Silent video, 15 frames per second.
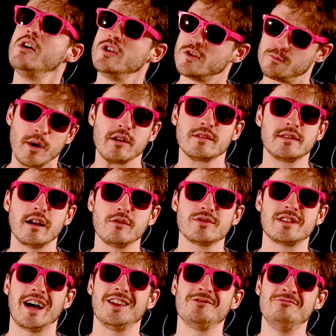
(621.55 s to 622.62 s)
Eu espero que você tenha
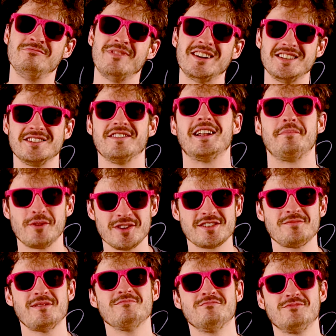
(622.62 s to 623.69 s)
gostado. A gente se vê na
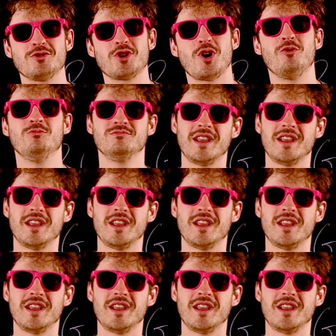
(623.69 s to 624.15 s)
próxima. Tchau, tchau.